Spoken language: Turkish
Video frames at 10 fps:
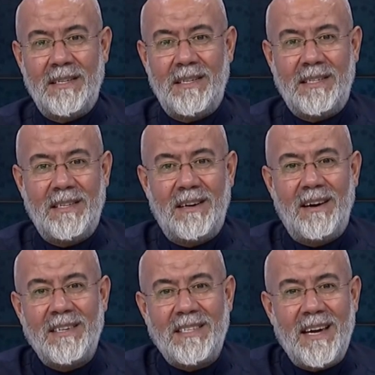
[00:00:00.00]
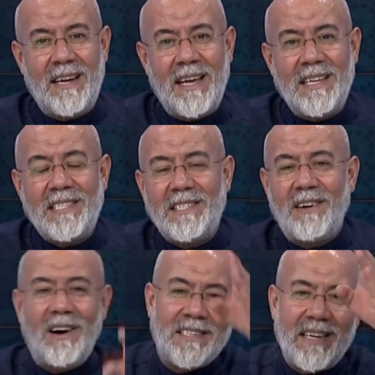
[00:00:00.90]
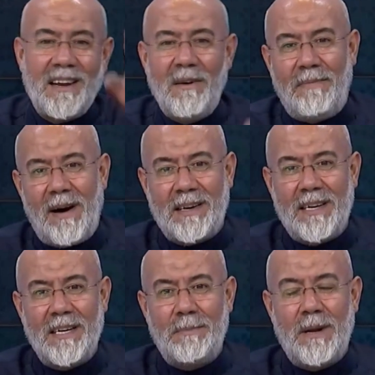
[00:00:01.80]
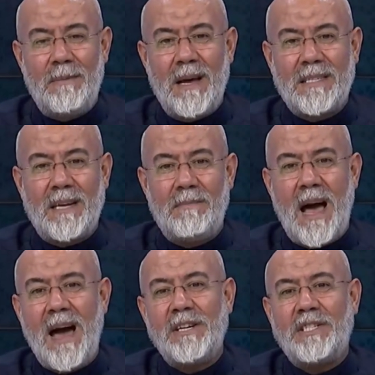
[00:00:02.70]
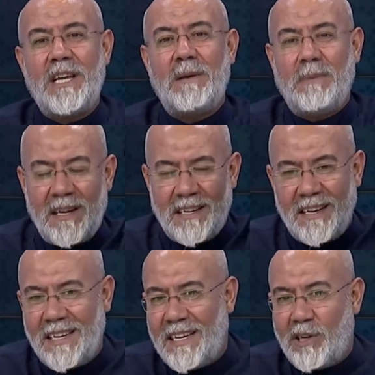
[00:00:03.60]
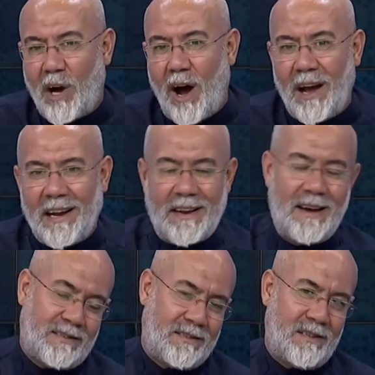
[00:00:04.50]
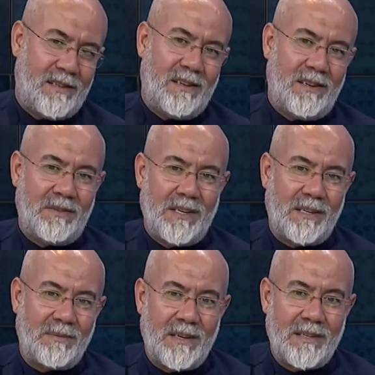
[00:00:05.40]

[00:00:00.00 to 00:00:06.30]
İstihaze ile istihazenin farkını bilmez ama her şeyi bildiğini iddia eder. Allahu Ekber.